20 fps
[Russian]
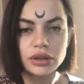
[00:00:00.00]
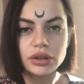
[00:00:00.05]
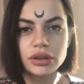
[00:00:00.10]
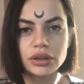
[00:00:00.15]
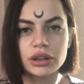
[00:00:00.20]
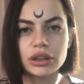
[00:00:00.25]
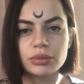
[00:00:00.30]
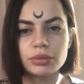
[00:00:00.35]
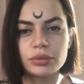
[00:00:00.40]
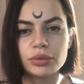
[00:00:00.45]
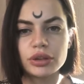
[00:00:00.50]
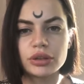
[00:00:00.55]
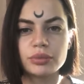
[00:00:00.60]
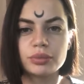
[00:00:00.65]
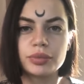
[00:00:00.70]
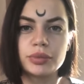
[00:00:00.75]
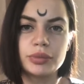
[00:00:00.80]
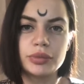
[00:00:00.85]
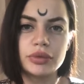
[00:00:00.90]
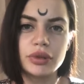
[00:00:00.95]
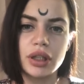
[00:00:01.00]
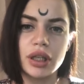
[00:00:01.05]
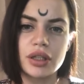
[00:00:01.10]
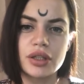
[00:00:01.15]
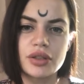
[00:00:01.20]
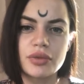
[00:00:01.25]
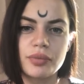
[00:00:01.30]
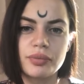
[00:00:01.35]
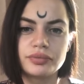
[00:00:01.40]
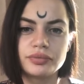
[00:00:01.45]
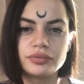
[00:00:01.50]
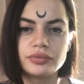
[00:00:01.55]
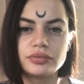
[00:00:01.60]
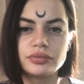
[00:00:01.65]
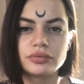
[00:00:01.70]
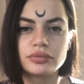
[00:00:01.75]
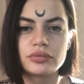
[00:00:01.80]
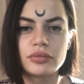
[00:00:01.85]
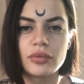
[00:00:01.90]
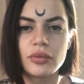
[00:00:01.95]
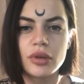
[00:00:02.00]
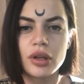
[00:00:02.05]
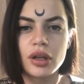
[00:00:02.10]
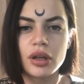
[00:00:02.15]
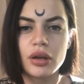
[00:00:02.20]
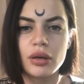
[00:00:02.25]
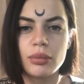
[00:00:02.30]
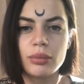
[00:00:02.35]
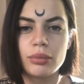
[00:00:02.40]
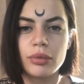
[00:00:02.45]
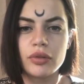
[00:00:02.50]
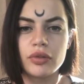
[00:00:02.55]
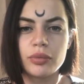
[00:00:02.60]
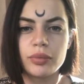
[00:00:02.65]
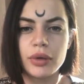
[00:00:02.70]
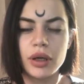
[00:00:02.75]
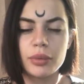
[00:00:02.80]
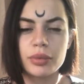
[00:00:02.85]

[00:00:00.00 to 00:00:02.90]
И сейчас мы будем поминать моего